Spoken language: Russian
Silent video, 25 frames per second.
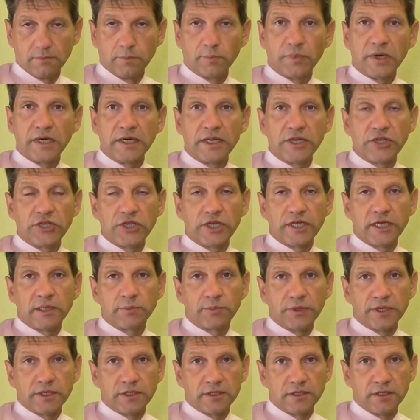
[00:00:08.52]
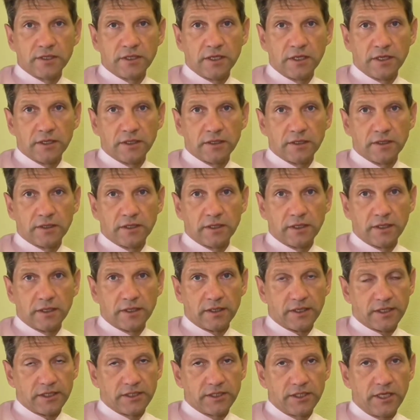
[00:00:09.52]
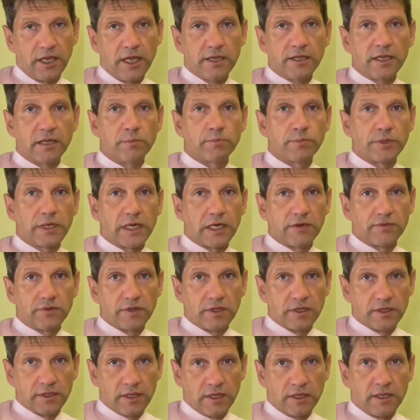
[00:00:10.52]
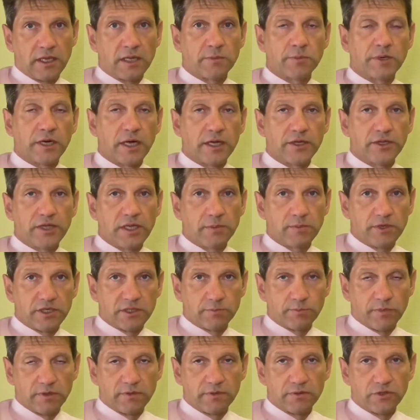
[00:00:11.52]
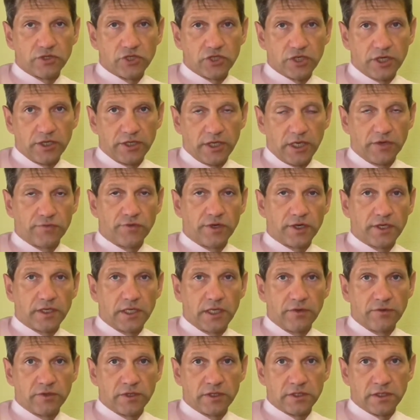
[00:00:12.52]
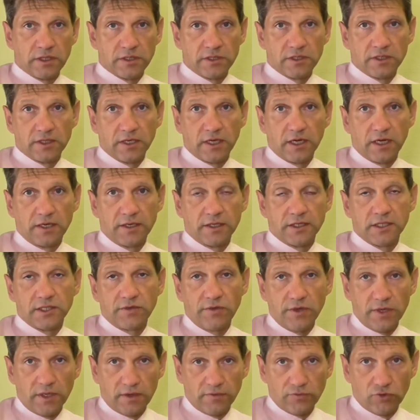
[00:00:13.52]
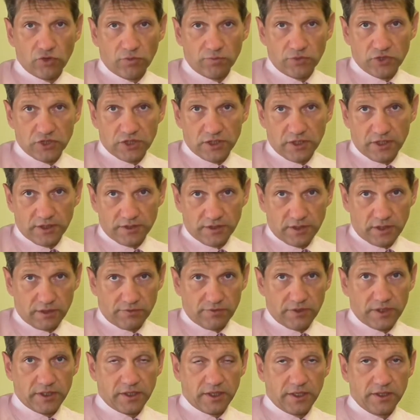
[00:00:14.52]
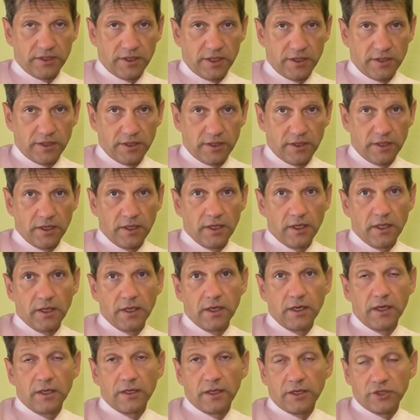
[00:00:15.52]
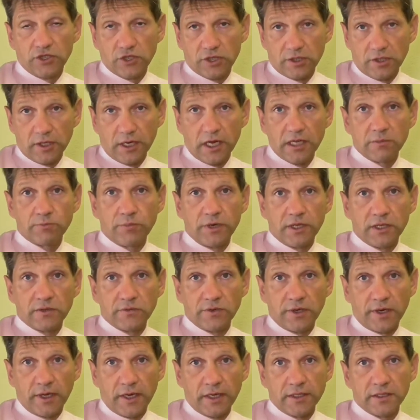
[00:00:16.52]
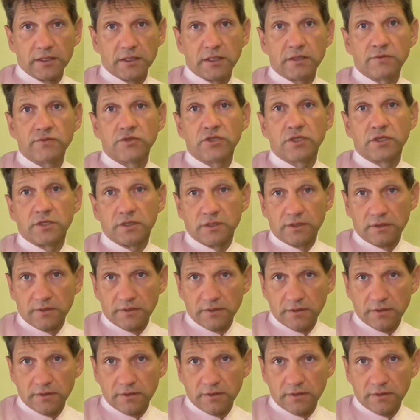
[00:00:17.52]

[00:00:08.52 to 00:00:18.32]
политика президента России направлена на необходимость повышения эффективности социальной сферы, в том числе здравоохранения, начинает притворяться в жизнь.